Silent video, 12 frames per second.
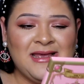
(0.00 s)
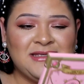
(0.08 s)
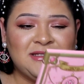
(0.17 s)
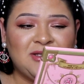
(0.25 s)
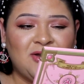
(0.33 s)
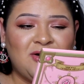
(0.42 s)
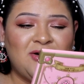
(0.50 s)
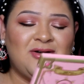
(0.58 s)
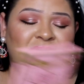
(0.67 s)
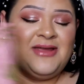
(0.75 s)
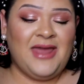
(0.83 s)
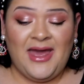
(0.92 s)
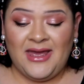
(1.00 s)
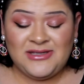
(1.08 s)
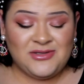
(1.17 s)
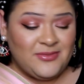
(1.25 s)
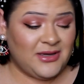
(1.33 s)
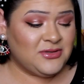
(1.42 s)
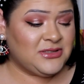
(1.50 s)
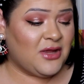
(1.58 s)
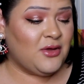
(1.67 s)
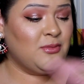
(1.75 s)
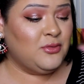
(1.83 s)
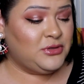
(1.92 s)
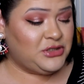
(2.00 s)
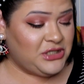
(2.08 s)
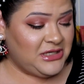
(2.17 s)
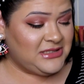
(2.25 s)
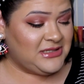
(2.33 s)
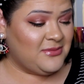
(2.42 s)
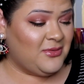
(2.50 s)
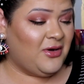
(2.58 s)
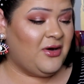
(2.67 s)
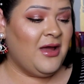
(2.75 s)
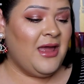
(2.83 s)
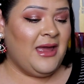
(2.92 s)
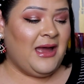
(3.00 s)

So, yeah, eso me ha gustado muchísimo.